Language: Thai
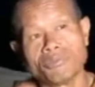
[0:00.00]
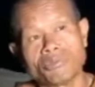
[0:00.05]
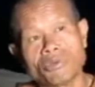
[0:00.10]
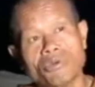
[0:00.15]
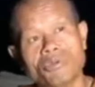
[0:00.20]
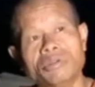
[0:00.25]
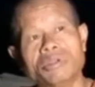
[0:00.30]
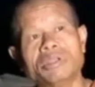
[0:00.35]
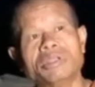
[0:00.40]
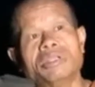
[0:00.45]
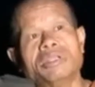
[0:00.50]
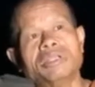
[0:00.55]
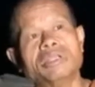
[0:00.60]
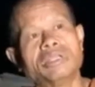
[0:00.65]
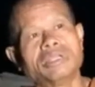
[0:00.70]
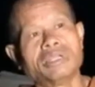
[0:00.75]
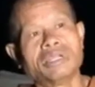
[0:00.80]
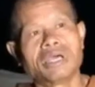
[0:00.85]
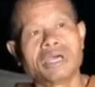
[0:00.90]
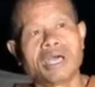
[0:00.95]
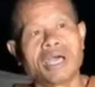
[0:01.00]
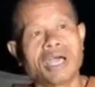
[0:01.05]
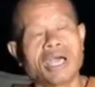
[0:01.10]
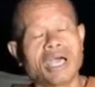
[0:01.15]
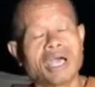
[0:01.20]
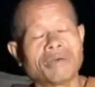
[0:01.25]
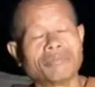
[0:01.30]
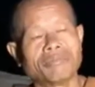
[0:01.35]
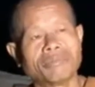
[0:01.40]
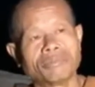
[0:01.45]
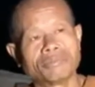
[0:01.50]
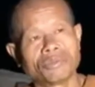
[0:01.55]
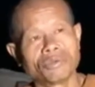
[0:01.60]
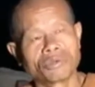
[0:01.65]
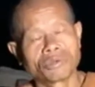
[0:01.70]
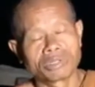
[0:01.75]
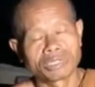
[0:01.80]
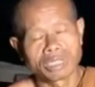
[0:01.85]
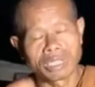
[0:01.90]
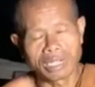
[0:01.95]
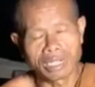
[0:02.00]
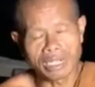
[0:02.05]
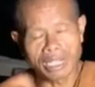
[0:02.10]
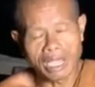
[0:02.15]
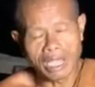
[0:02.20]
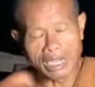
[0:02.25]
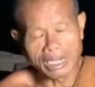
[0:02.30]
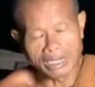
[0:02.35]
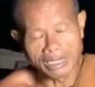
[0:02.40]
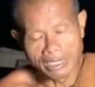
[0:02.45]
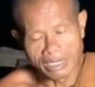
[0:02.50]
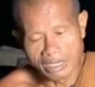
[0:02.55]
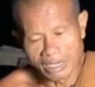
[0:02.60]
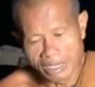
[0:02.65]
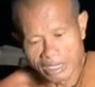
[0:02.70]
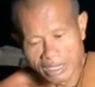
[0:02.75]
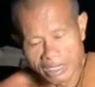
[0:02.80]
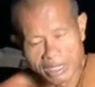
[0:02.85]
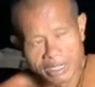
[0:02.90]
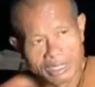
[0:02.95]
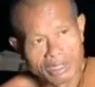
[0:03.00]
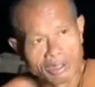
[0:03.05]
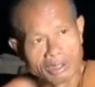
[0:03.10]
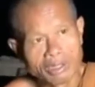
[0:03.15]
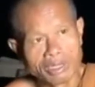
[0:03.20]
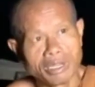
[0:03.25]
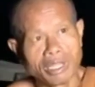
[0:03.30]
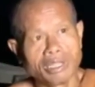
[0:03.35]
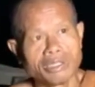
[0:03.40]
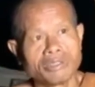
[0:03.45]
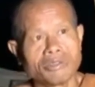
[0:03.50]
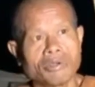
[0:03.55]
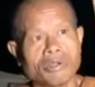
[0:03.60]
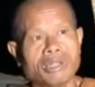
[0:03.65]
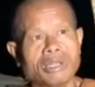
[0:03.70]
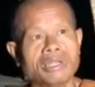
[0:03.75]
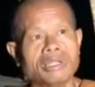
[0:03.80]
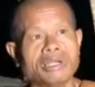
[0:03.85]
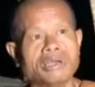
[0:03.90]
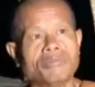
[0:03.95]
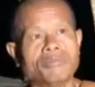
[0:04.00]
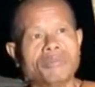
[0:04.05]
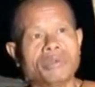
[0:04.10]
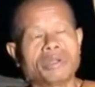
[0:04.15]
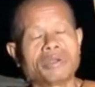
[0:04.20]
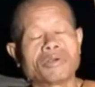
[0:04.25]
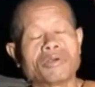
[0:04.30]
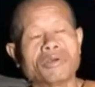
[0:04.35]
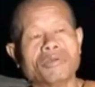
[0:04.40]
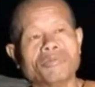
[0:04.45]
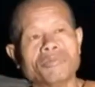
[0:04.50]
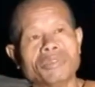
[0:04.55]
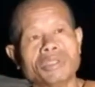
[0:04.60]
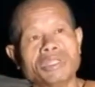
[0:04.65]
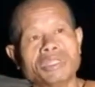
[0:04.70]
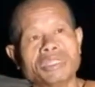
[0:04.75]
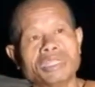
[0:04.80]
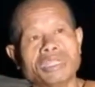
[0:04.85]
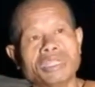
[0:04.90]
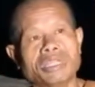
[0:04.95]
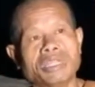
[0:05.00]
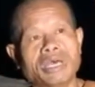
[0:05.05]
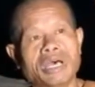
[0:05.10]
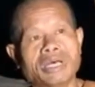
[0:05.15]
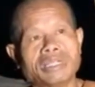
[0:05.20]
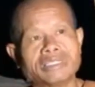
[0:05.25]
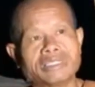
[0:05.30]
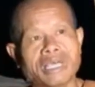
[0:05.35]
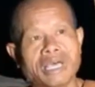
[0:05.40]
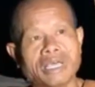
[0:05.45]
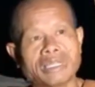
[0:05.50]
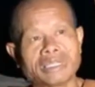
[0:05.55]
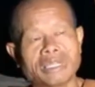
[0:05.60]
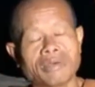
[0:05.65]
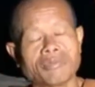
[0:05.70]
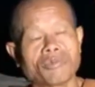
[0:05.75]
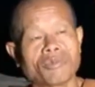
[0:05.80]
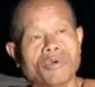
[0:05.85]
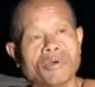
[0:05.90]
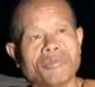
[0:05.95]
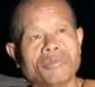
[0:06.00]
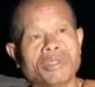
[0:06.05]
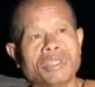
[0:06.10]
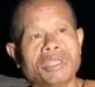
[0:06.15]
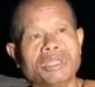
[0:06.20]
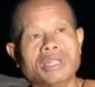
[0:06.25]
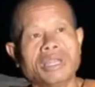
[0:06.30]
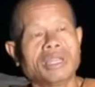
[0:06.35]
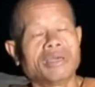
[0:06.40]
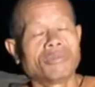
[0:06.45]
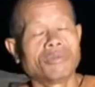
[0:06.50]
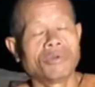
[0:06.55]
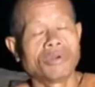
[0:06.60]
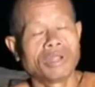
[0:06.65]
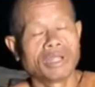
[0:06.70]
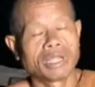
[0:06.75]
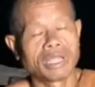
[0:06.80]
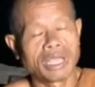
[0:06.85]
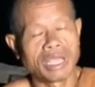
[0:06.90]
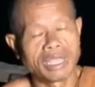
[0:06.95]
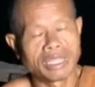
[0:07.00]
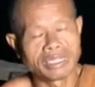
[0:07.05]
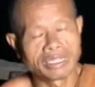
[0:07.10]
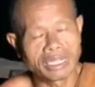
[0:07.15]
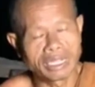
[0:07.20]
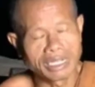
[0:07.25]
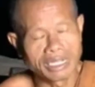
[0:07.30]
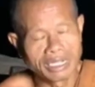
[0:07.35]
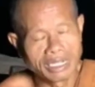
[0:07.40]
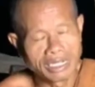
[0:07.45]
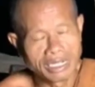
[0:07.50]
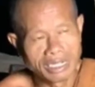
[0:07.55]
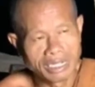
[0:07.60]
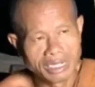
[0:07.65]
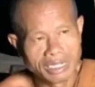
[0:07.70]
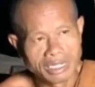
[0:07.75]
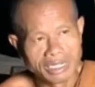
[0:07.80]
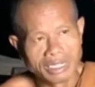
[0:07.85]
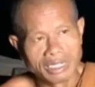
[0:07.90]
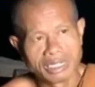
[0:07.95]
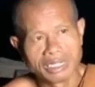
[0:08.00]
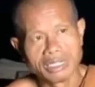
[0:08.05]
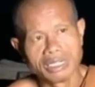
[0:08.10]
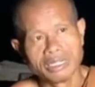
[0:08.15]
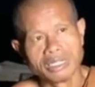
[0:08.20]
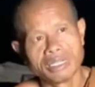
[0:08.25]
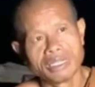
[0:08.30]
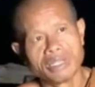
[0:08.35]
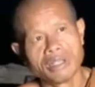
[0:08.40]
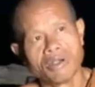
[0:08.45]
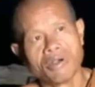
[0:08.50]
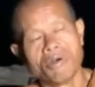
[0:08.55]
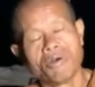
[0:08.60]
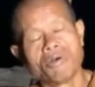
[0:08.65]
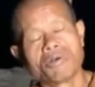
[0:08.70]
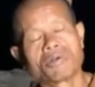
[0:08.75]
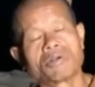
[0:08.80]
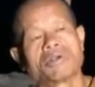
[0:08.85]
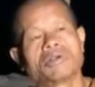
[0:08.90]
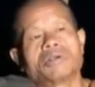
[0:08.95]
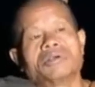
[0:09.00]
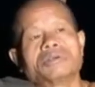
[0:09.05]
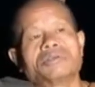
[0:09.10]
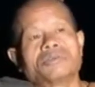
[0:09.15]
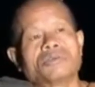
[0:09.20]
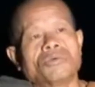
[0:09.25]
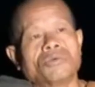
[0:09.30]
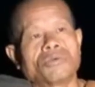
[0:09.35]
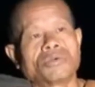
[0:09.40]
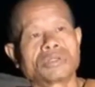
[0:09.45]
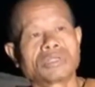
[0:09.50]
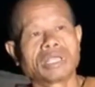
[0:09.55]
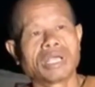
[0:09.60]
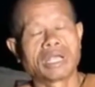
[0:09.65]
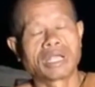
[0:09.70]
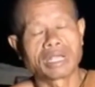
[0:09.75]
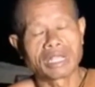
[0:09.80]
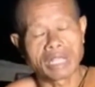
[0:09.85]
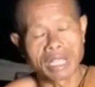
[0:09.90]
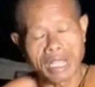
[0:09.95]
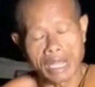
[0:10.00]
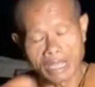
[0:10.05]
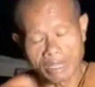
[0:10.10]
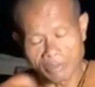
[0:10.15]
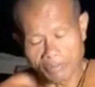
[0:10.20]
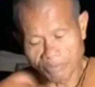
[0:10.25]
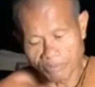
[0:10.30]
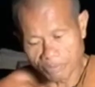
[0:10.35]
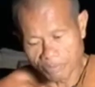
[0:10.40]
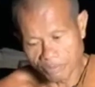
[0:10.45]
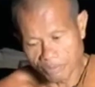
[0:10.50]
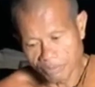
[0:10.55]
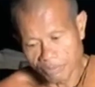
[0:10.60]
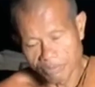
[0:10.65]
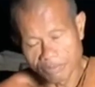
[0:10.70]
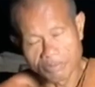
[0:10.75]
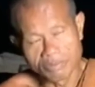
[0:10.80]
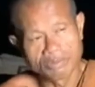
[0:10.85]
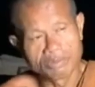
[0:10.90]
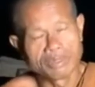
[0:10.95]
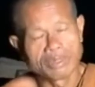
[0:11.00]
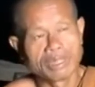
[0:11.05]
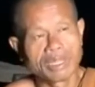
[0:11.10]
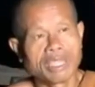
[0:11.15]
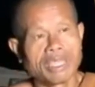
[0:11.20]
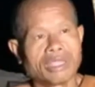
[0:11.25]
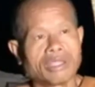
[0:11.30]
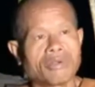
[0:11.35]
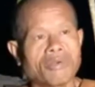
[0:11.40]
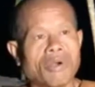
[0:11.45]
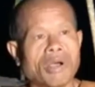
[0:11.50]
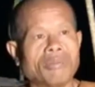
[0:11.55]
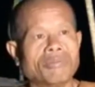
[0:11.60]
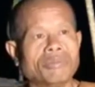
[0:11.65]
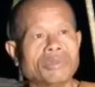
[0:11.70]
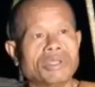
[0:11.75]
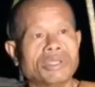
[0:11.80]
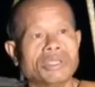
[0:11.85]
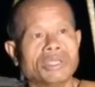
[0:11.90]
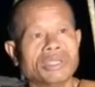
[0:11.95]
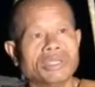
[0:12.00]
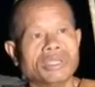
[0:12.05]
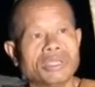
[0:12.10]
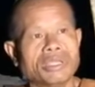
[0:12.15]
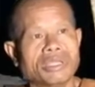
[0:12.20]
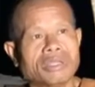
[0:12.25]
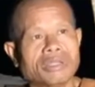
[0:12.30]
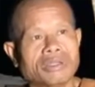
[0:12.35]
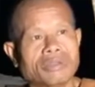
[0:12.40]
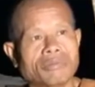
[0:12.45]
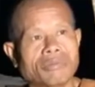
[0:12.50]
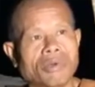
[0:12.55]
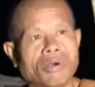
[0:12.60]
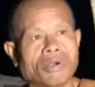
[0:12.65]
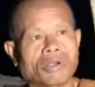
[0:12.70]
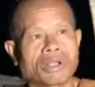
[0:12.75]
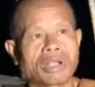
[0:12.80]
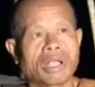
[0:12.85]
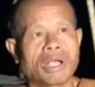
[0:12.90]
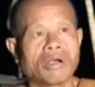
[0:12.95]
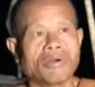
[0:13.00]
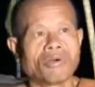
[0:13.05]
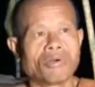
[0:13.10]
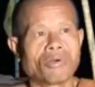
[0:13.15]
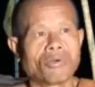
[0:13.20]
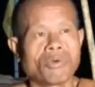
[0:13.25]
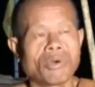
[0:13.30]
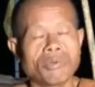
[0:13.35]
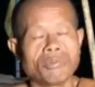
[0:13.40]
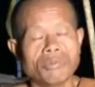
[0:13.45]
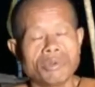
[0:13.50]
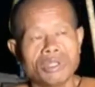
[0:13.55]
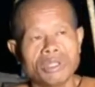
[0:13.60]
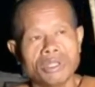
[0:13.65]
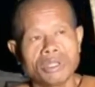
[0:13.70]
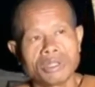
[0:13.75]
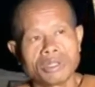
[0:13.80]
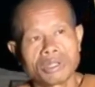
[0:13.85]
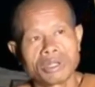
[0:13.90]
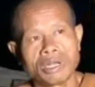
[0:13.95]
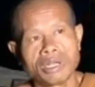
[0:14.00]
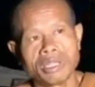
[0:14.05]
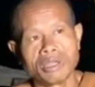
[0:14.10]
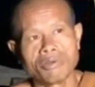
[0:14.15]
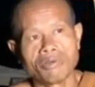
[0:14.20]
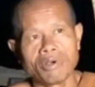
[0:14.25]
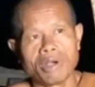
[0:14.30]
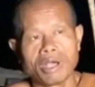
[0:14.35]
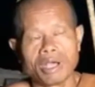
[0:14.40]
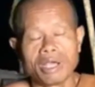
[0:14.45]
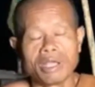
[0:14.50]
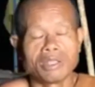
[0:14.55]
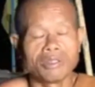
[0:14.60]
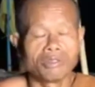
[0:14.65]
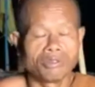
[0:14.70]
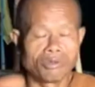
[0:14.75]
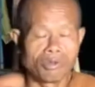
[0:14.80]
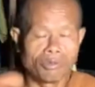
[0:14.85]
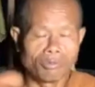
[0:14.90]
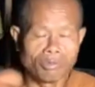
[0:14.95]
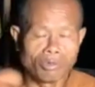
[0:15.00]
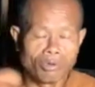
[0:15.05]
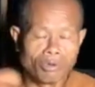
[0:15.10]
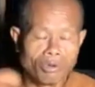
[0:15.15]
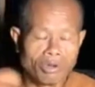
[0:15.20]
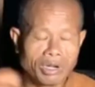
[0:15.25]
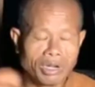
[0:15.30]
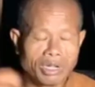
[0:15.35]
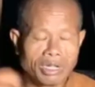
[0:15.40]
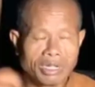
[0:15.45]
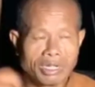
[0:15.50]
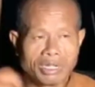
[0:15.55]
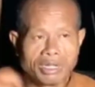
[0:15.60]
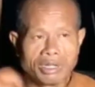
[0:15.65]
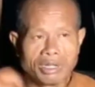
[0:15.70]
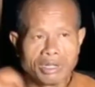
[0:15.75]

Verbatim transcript: มถ่อมตนห้าสุขจากการได้ช่วยเหลือเป็นคนมีจิตอาสาทำความดีนั่นแหละพูดง่ายๆซะหกสุขจากการให้ความดีบอกเก่าความดีก็เรียกว่าให้ส่วนบุญ